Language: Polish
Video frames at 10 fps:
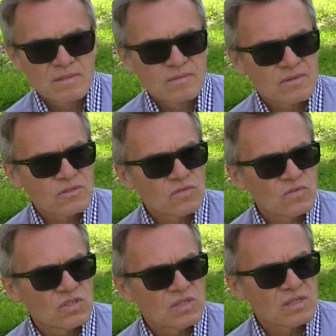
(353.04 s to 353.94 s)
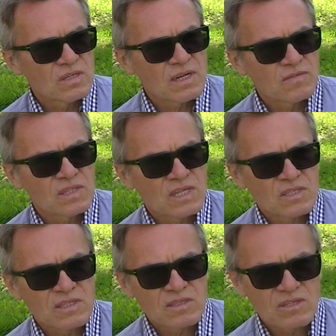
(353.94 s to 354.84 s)
no, oczywiście tej
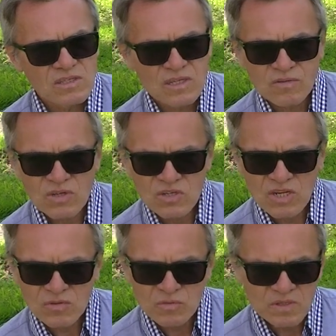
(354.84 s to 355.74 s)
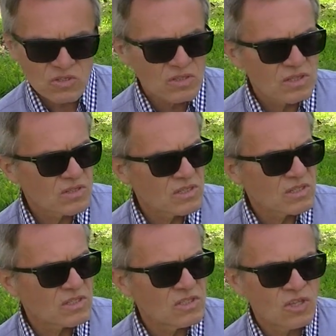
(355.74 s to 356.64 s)
grawitacji to jest akurat źle tłumaczone, to
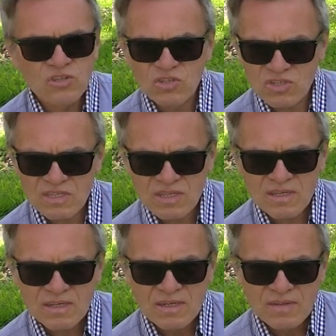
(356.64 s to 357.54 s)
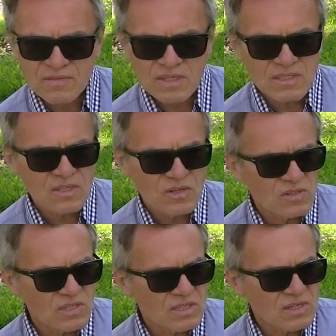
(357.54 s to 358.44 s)
jest docisk, to jest
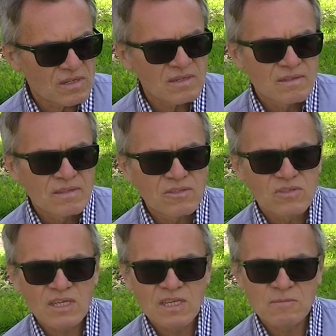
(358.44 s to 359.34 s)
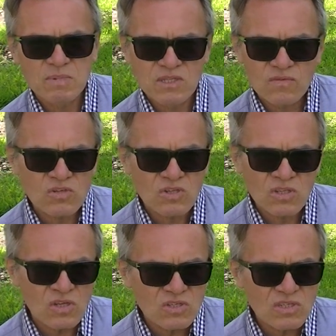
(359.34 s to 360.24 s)
docisk, o, to taki specyficzny
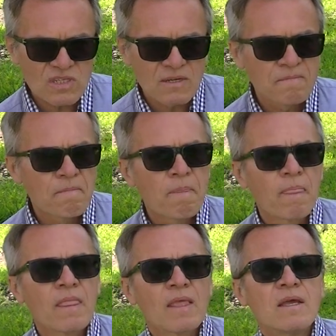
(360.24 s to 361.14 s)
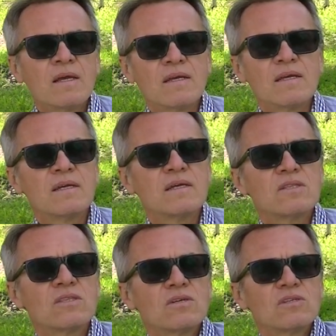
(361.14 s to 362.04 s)
docisk,
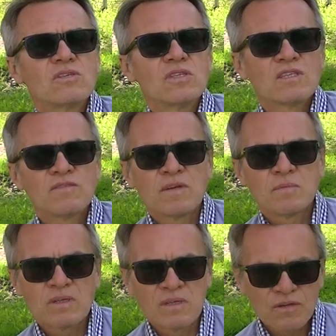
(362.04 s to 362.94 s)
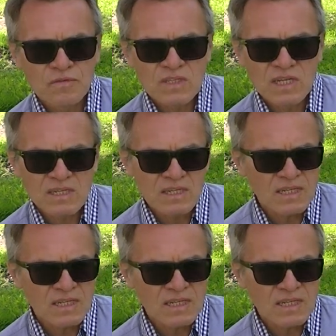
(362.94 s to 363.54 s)
to co nazywamy oficjalnie